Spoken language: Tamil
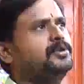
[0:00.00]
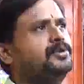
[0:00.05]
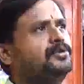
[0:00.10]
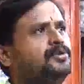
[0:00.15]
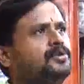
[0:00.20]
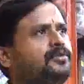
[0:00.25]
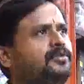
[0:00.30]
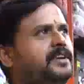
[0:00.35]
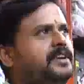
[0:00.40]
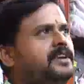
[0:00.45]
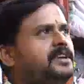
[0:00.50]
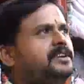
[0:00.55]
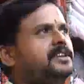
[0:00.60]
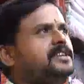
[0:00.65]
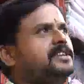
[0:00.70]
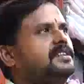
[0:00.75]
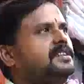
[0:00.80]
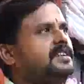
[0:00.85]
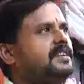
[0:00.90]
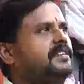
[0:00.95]
போக உங்கள்
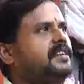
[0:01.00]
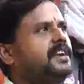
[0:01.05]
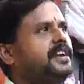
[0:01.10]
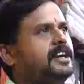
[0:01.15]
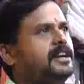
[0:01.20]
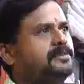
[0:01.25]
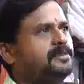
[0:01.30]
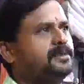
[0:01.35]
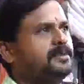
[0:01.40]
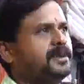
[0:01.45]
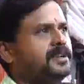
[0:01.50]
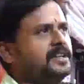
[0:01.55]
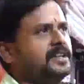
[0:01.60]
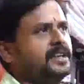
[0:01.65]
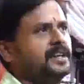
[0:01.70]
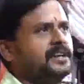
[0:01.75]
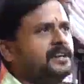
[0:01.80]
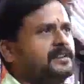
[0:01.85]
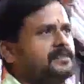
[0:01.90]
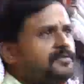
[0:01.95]
வீட்டுக்கு தேவையான ஐட்டம்னு
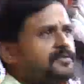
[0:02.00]
பார்த்தீங்கன்னா